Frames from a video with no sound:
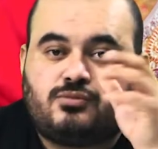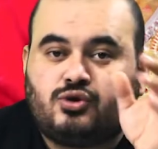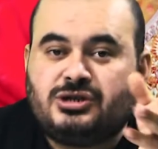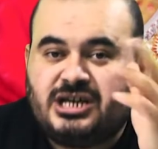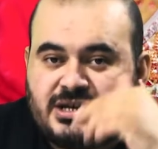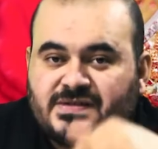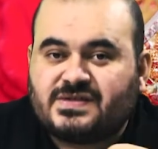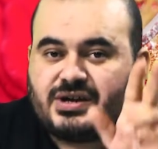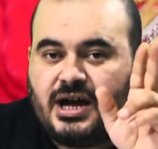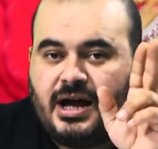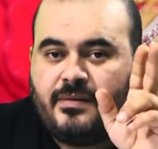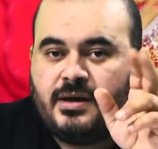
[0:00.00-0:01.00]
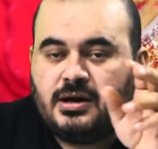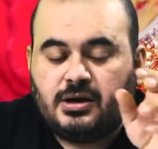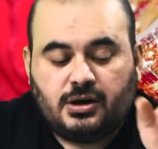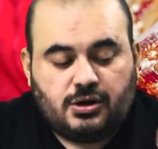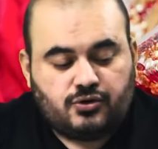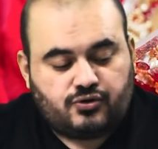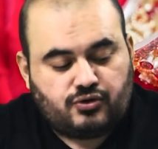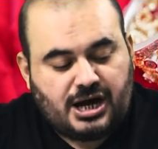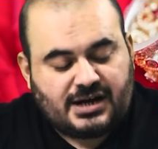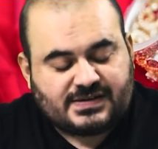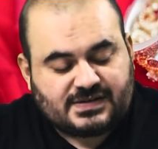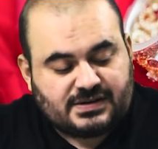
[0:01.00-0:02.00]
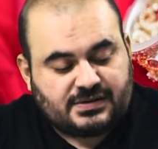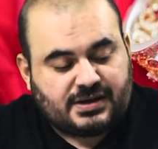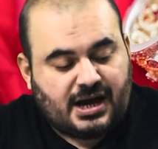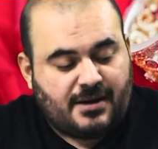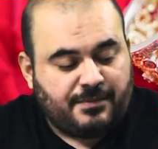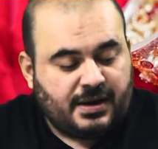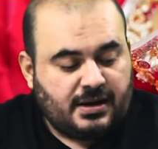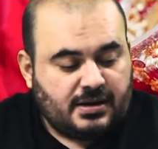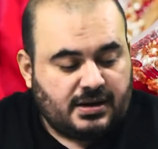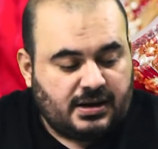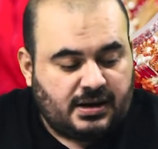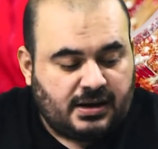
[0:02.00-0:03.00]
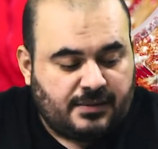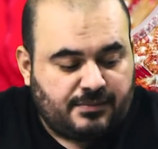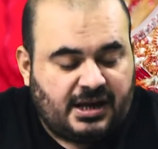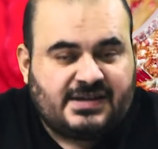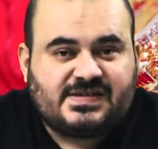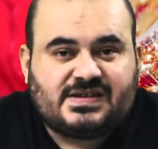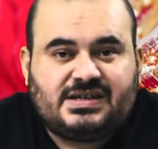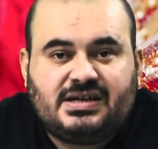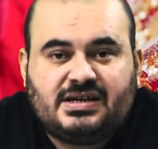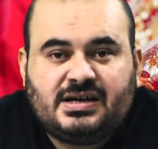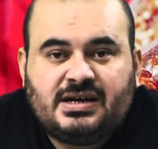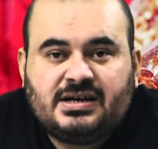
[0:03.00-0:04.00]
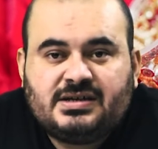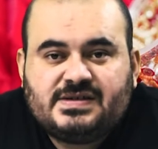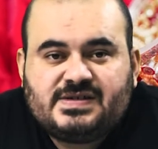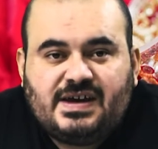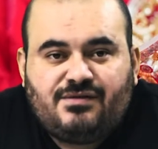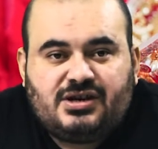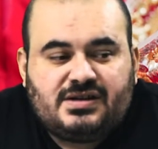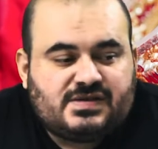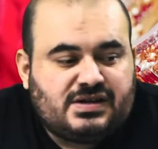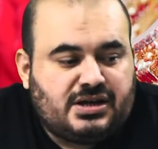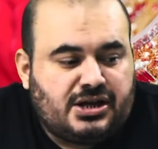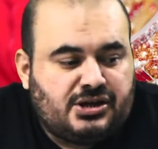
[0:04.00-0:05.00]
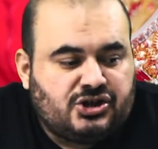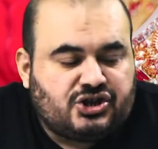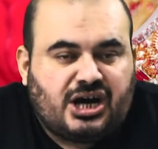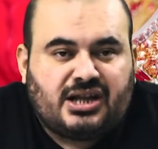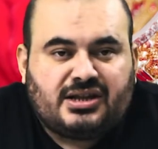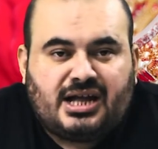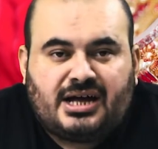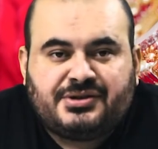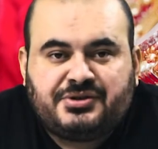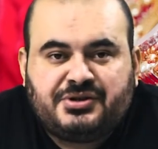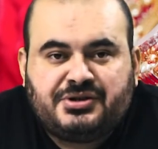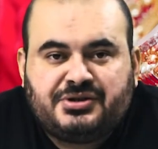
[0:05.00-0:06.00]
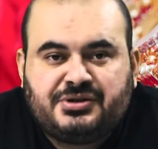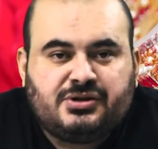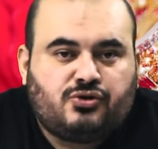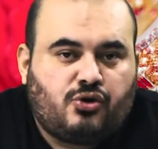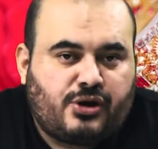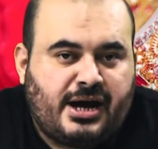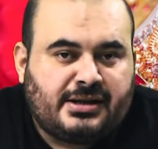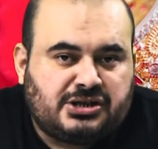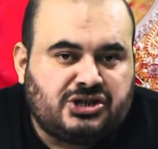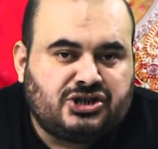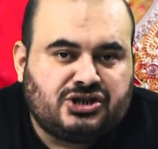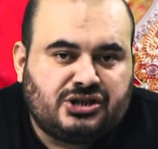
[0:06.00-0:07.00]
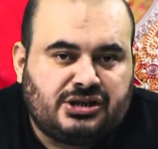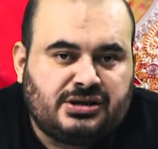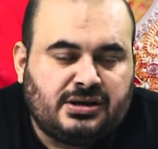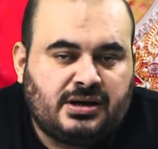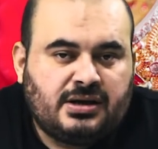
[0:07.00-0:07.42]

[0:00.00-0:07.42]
Bunun yanı sıra rüyasında e, eski sevgilisiyle nişanlandığını gören kişinin